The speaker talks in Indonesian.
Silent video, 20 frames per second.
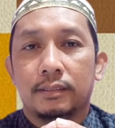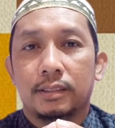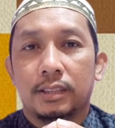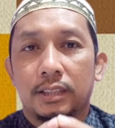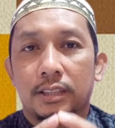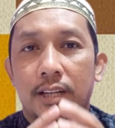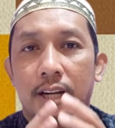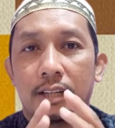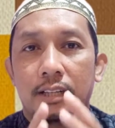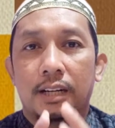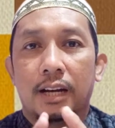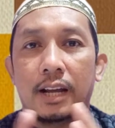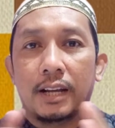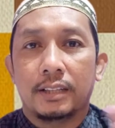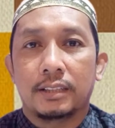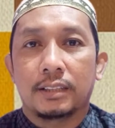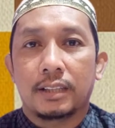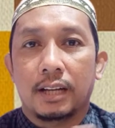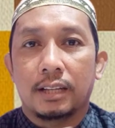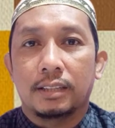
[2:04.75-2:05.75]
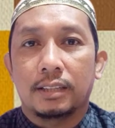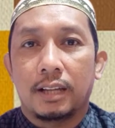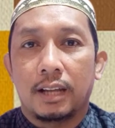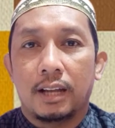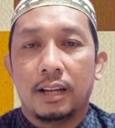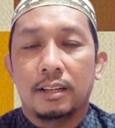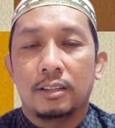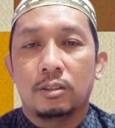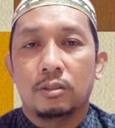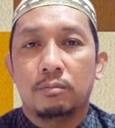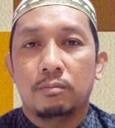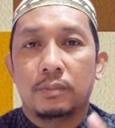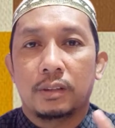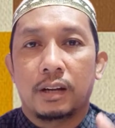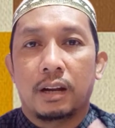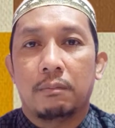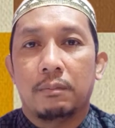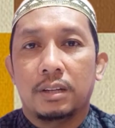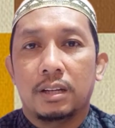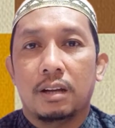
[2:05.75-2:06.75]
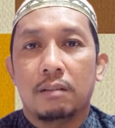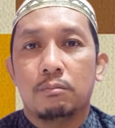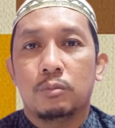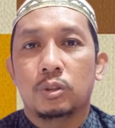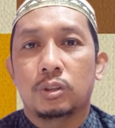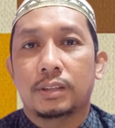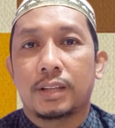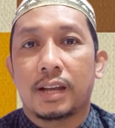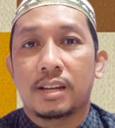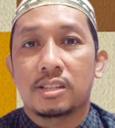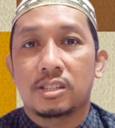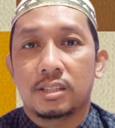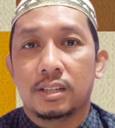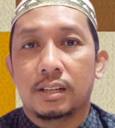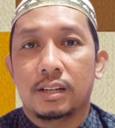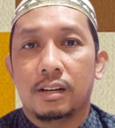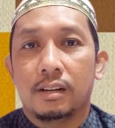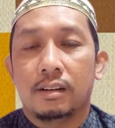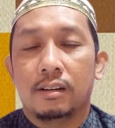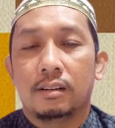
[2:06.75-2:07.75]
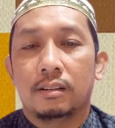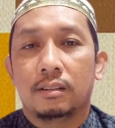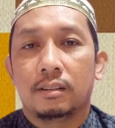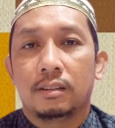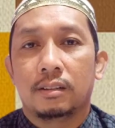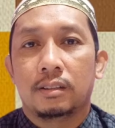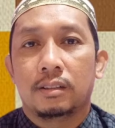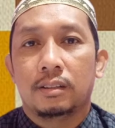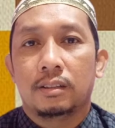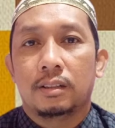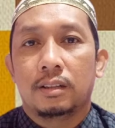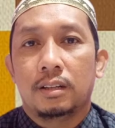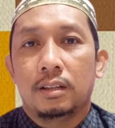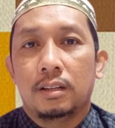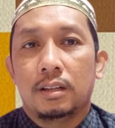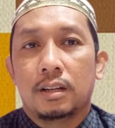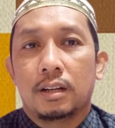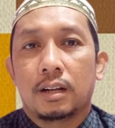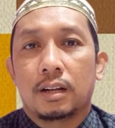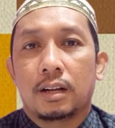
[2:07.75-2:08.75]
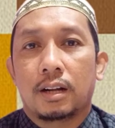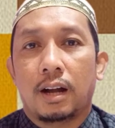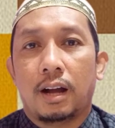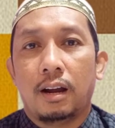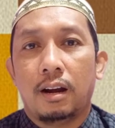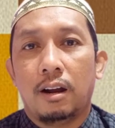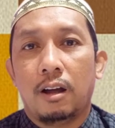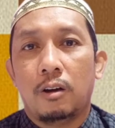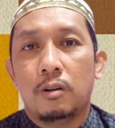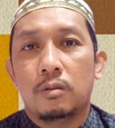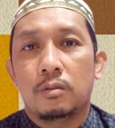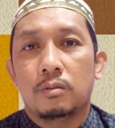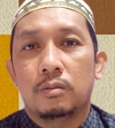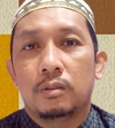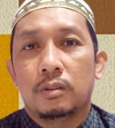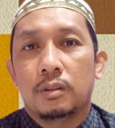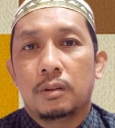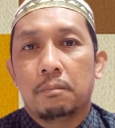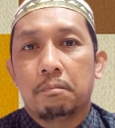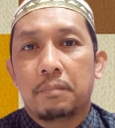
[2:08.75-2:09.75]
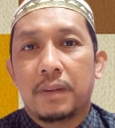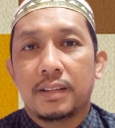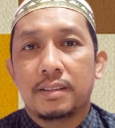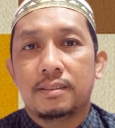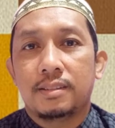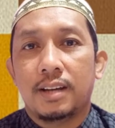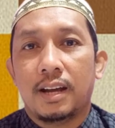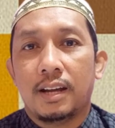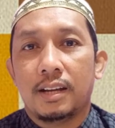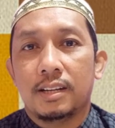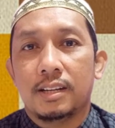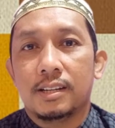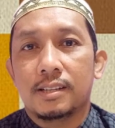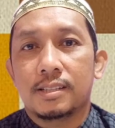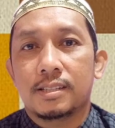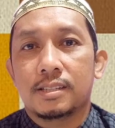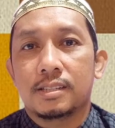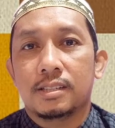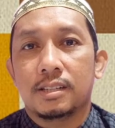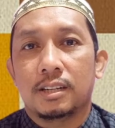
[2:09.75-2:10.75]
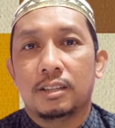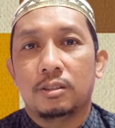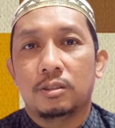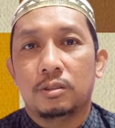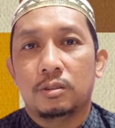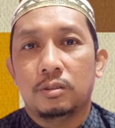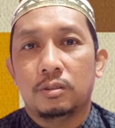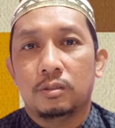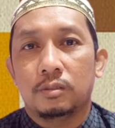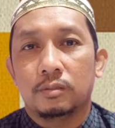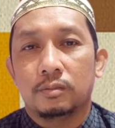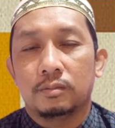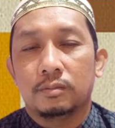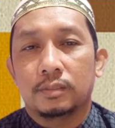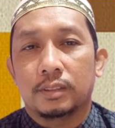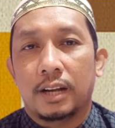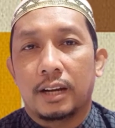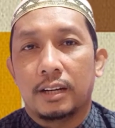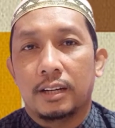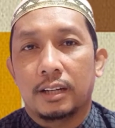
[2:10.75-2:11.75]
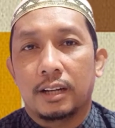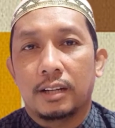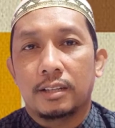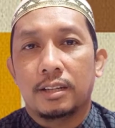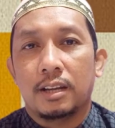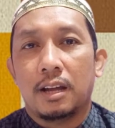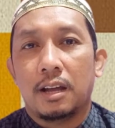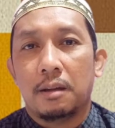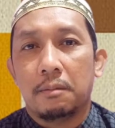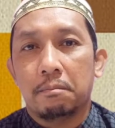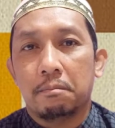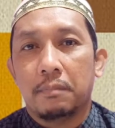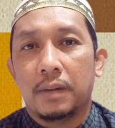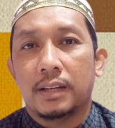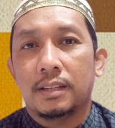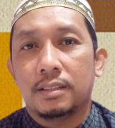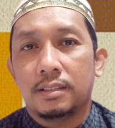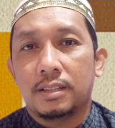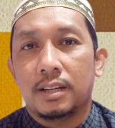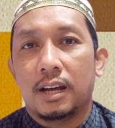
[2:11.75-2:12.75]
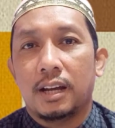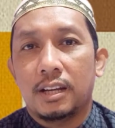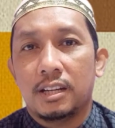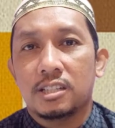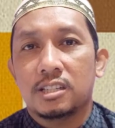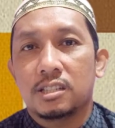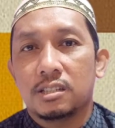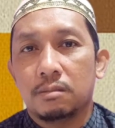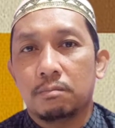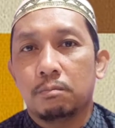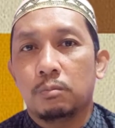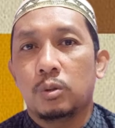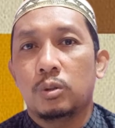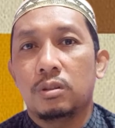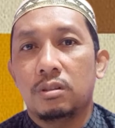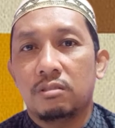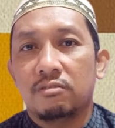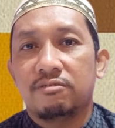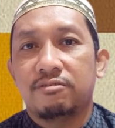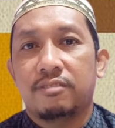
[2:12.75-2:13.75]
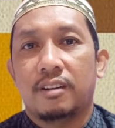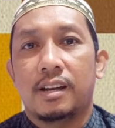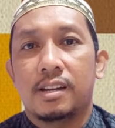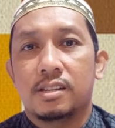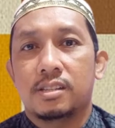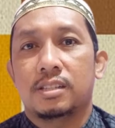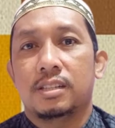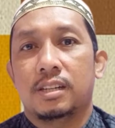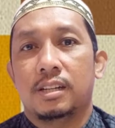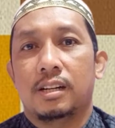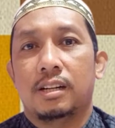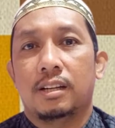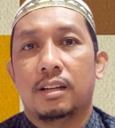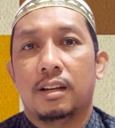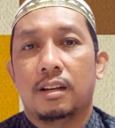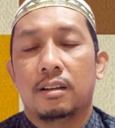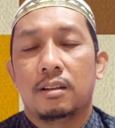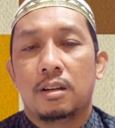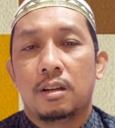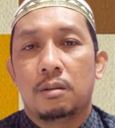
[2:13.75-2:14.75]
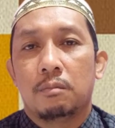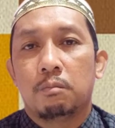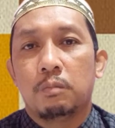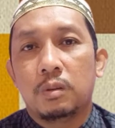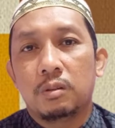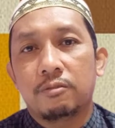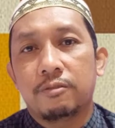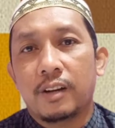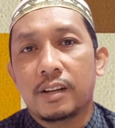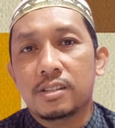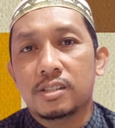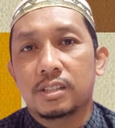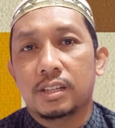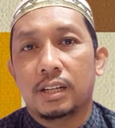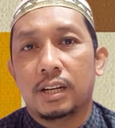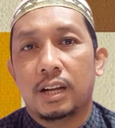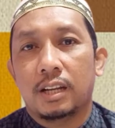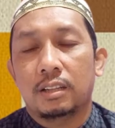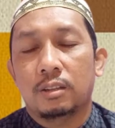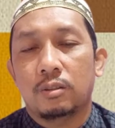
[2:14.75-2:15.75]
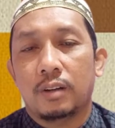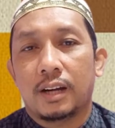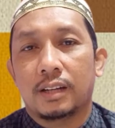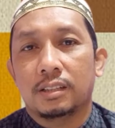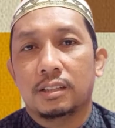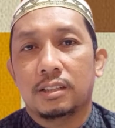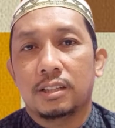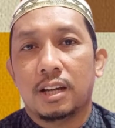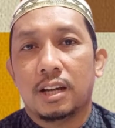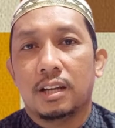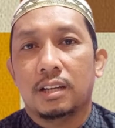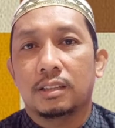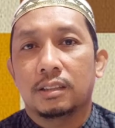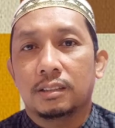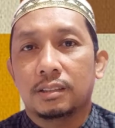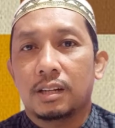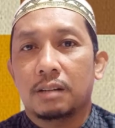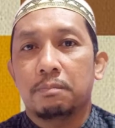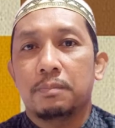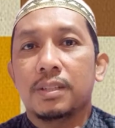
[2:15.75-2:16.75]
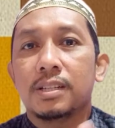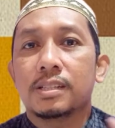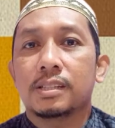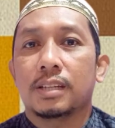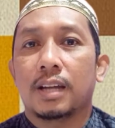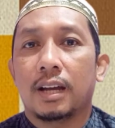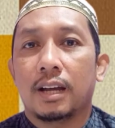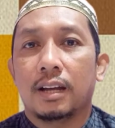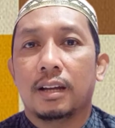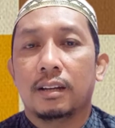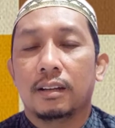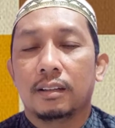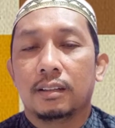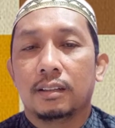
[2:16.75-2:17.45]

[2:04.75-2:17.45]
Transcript: tidak di lain kata itu namanya mutasil kalau Mat jaiz itu gandengannya Mat jaiz munfasil ya munfasil itu artinya terpisah